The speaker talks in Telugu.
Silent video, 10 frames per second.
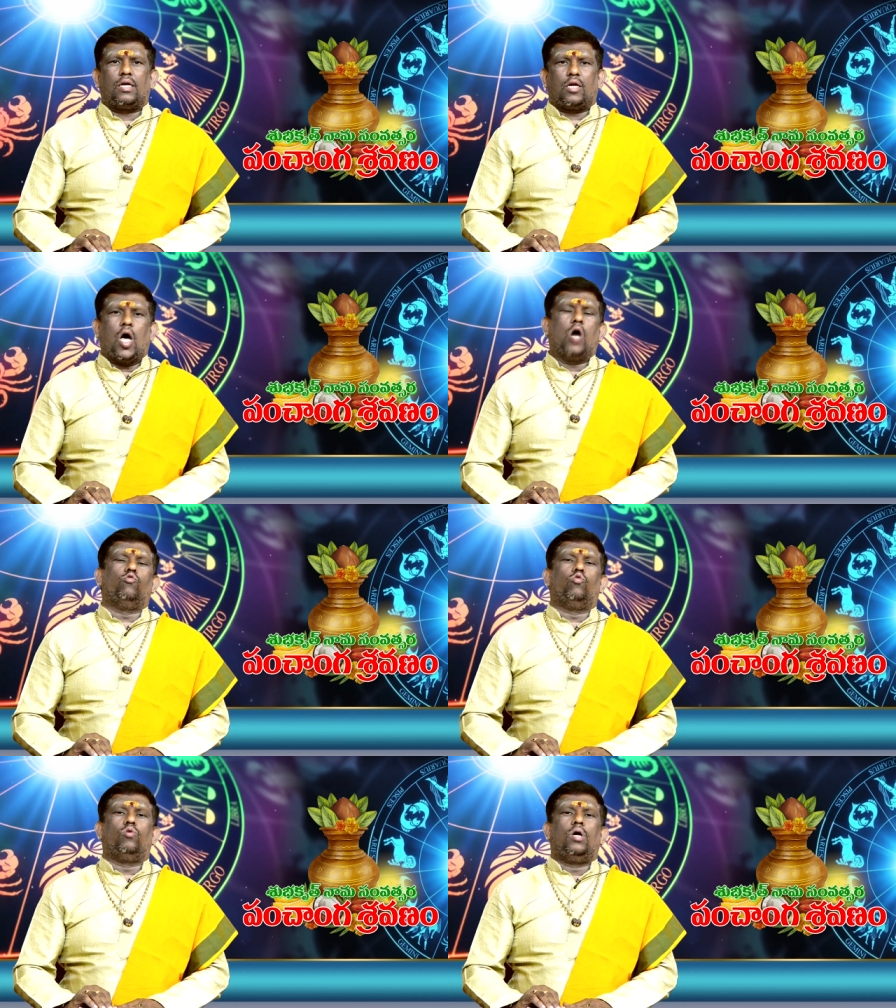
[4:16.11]

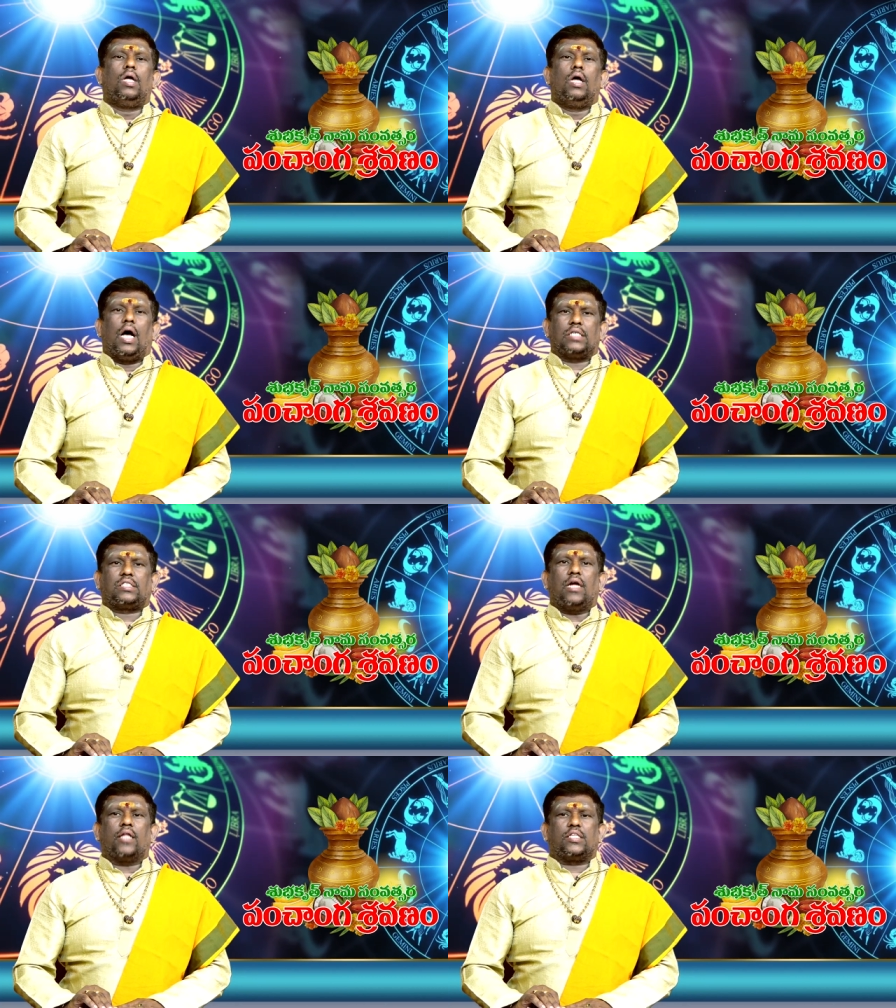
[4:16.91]
రాహువు
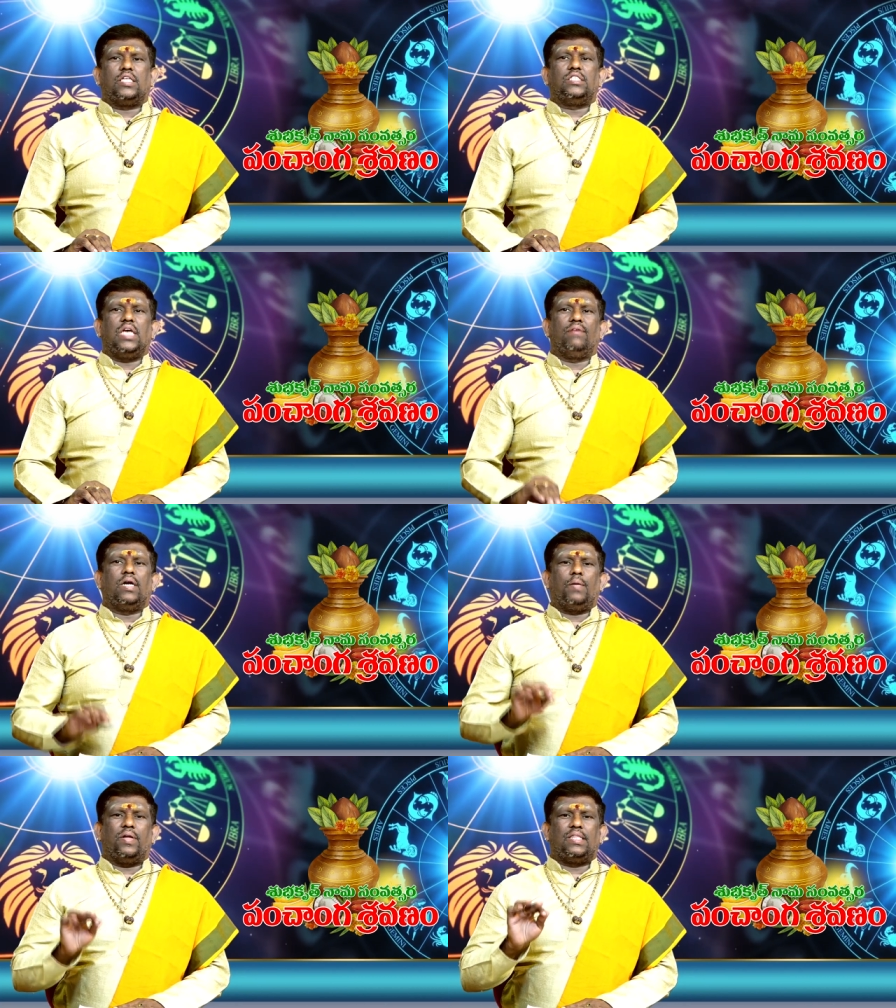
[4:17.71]
అష్టాదశం చేవ
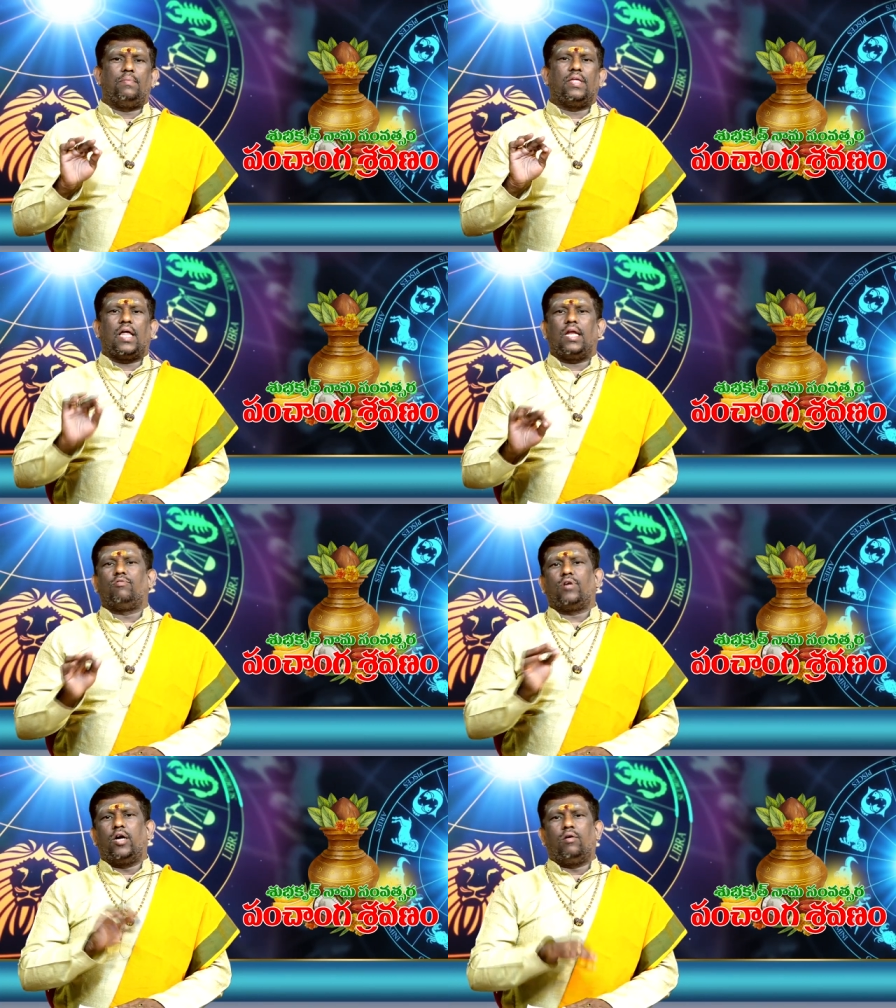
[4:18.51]
అంటే పద్దెనిమిది నెలలు
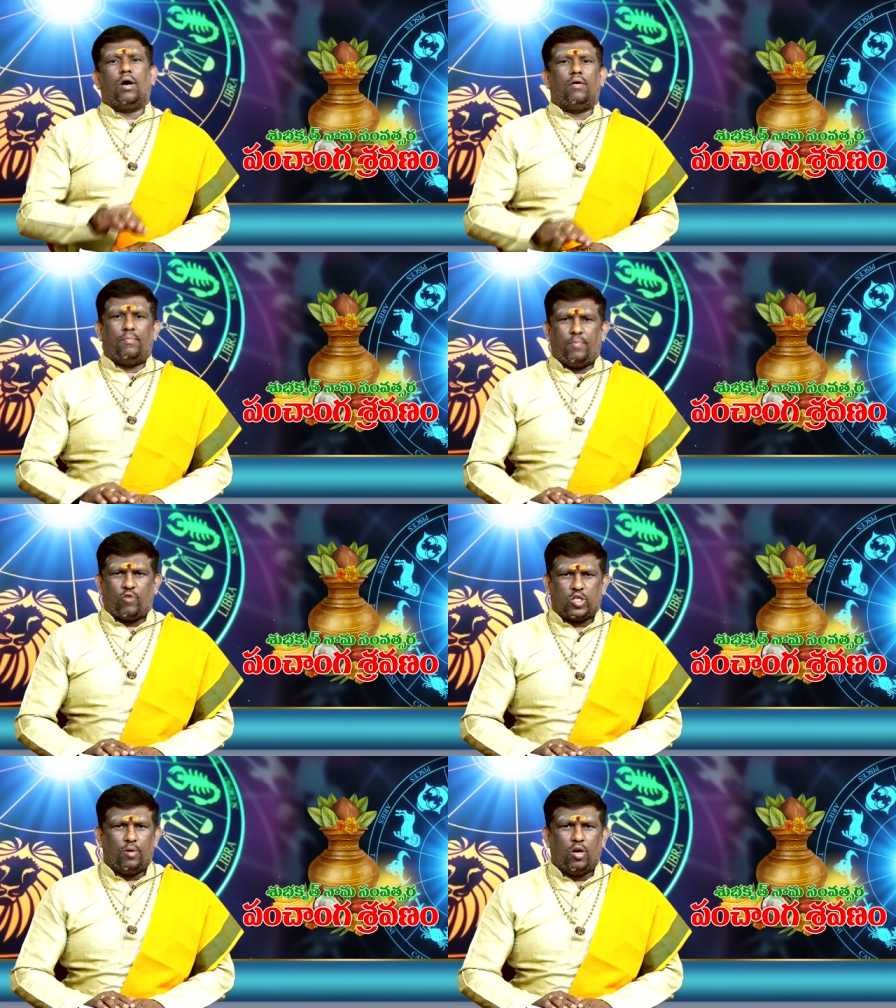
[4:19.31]
ఉన్నాడు
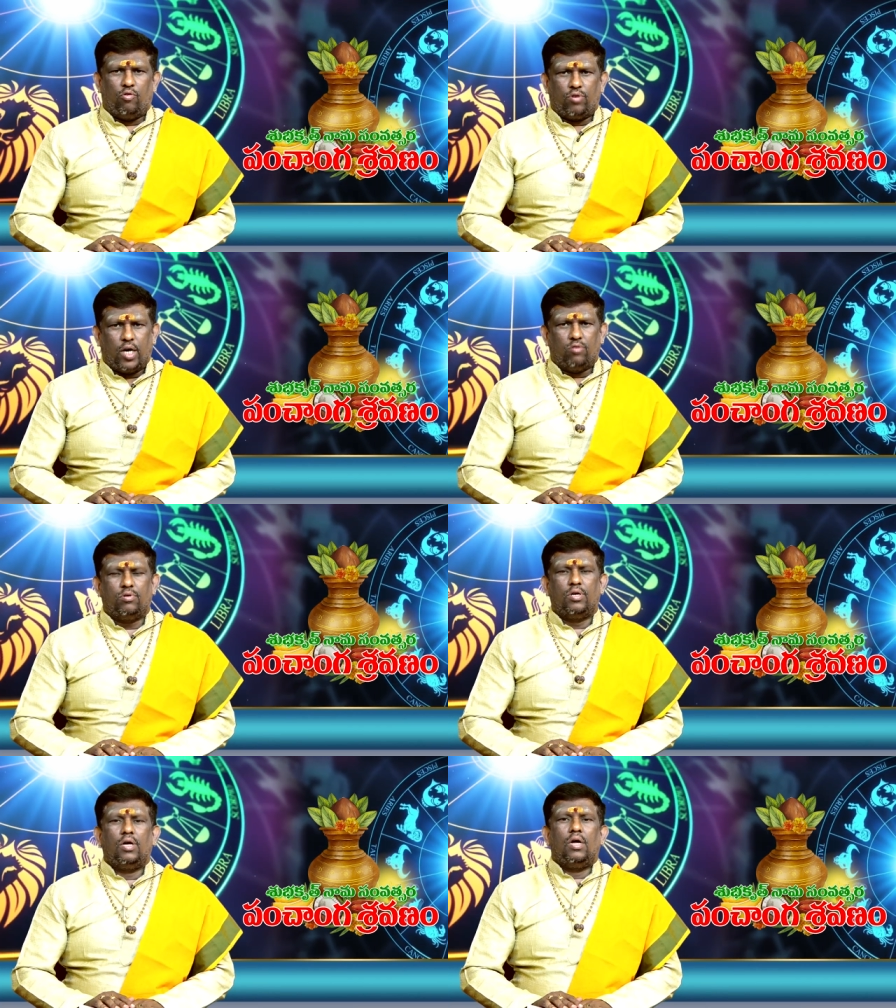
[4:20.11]
వృషభంలో ఉన్నాడు
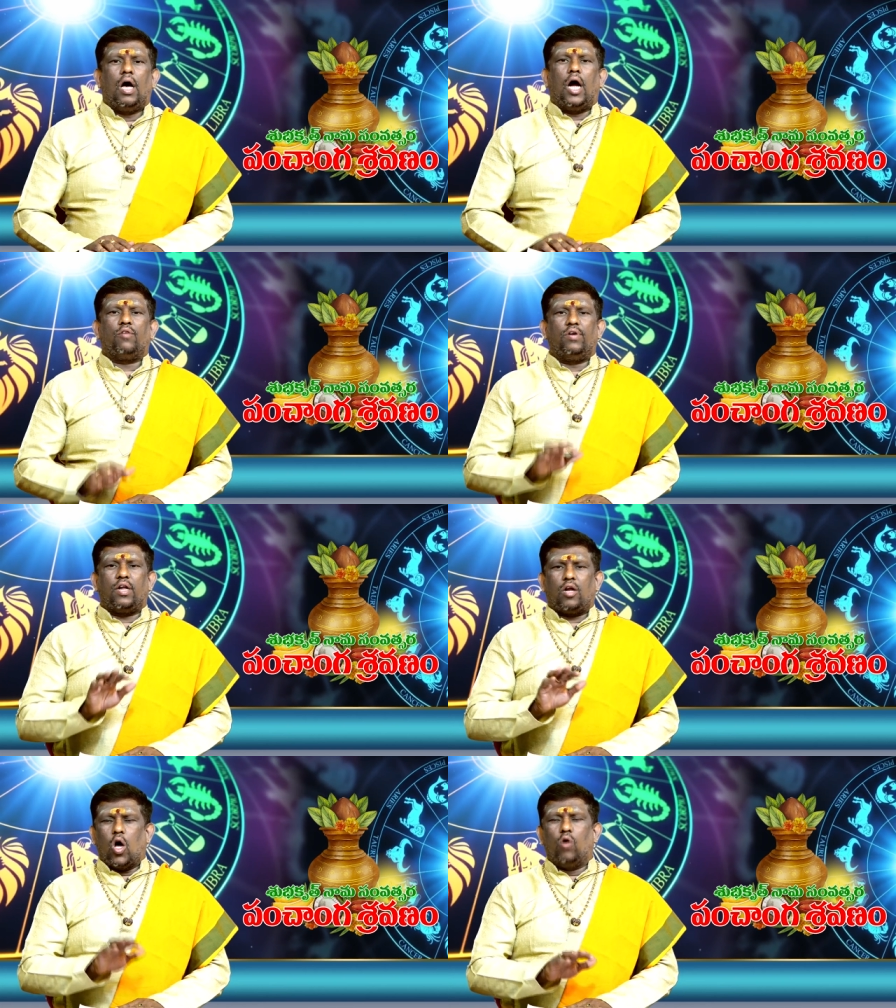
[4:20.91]
అటువంటి
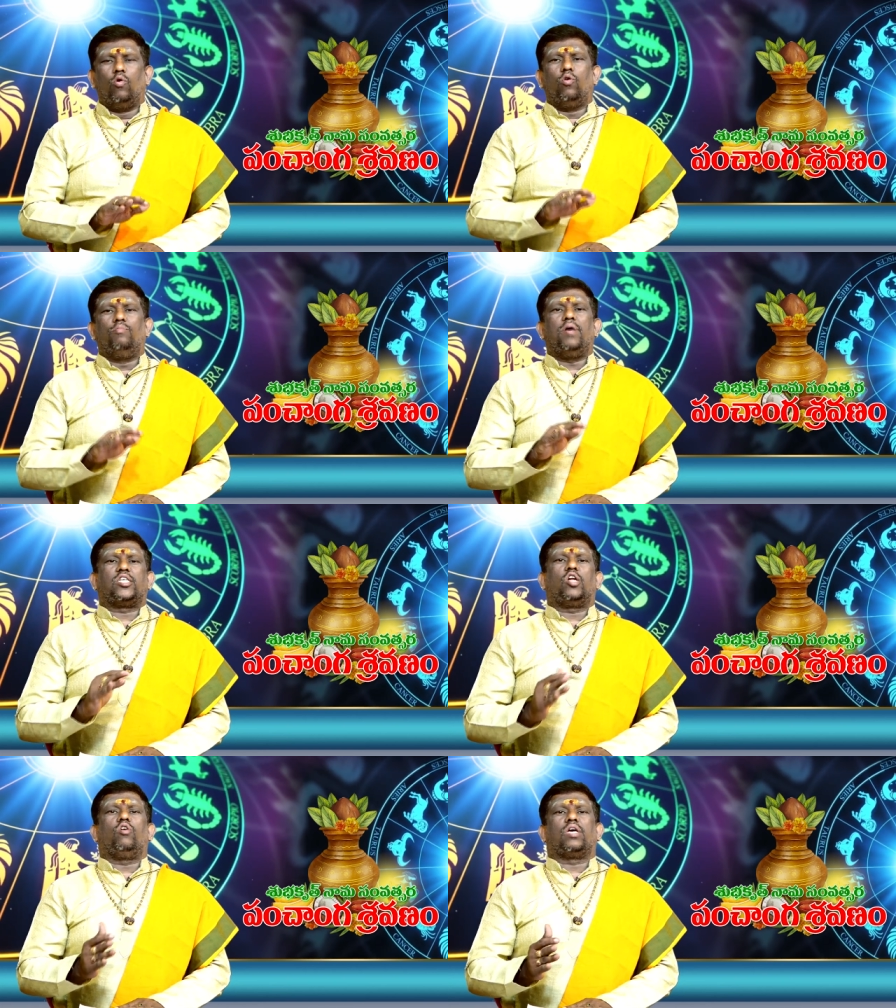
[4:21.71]
రాహువు
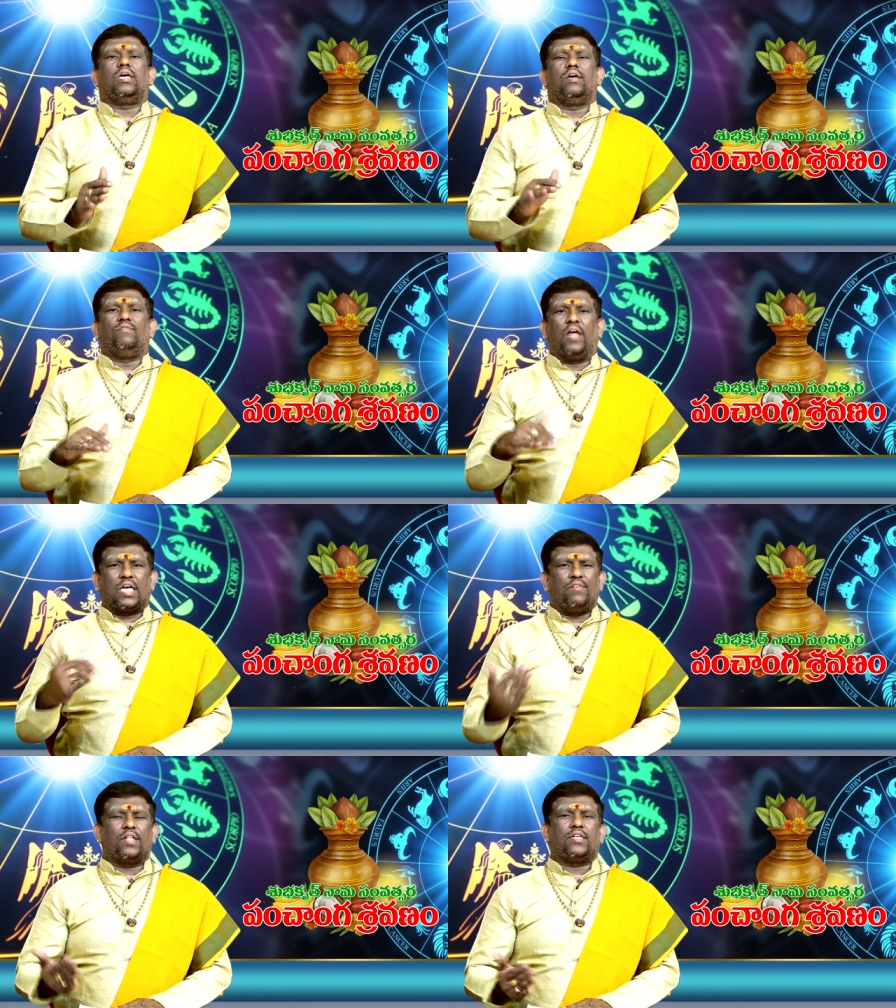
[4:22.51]
మేషంలోకి
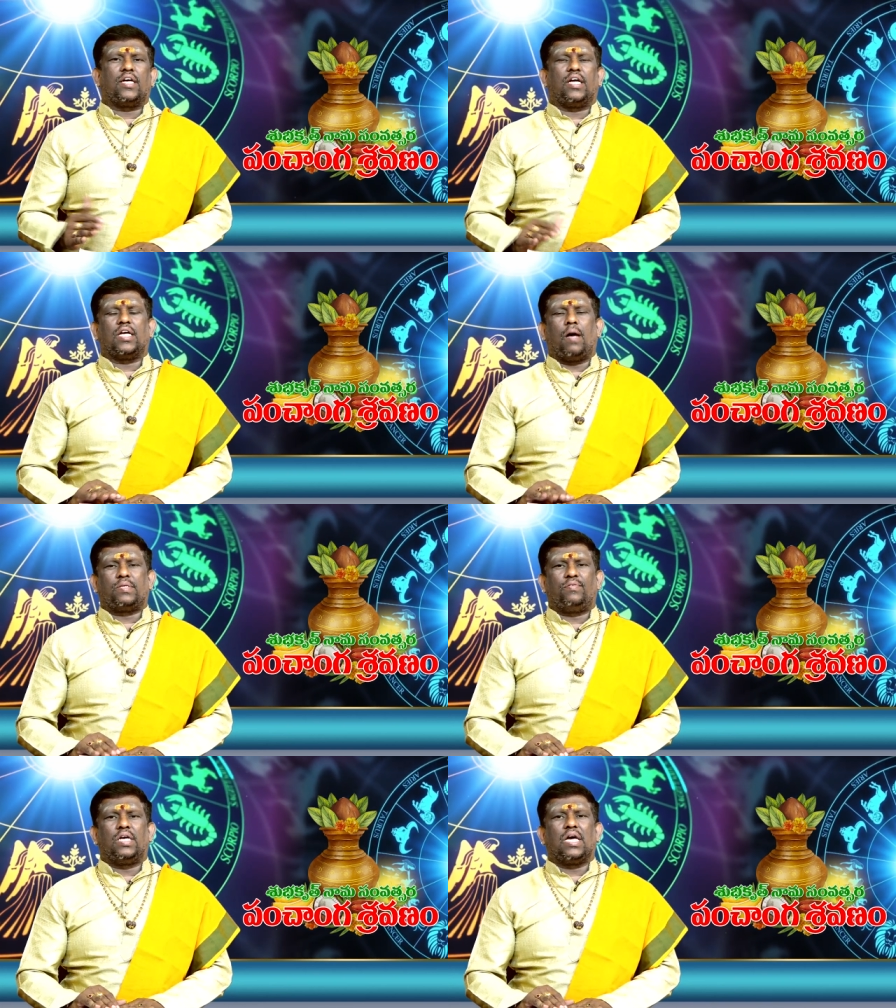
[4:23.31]
వెనక్కి వెళ్తాడు కనుక
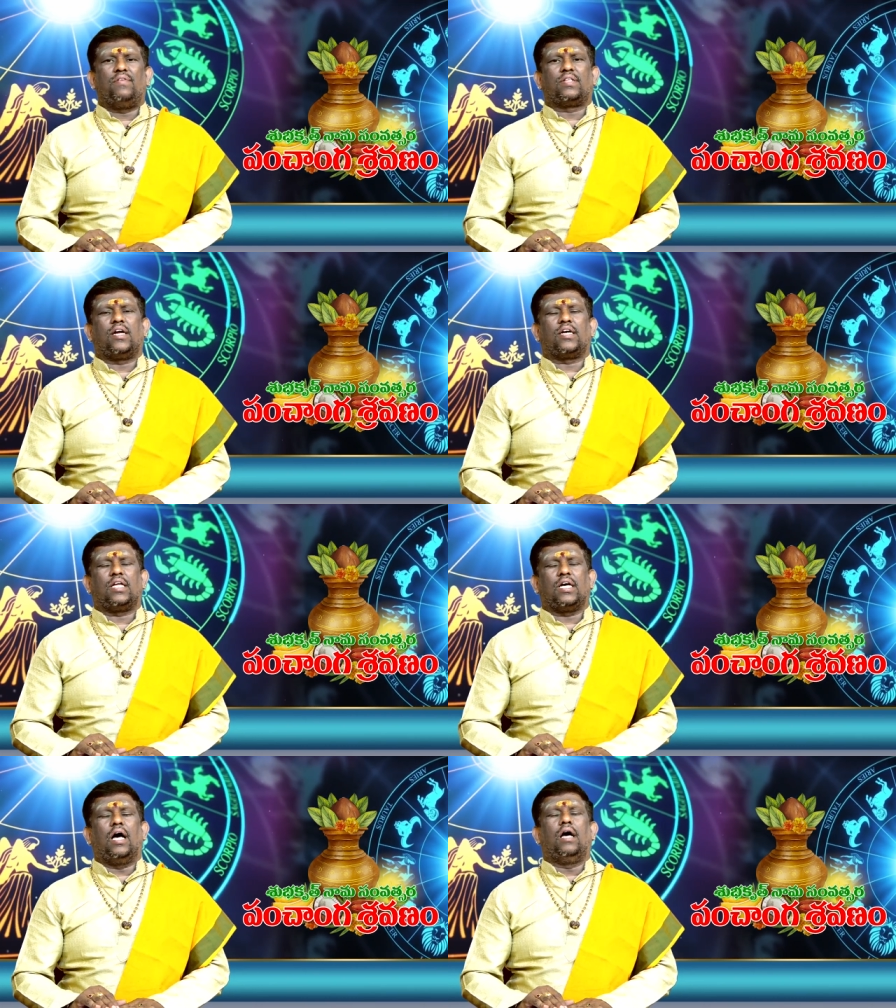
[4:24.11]
అపసవ్యంగా వెళ్తాడు కనుక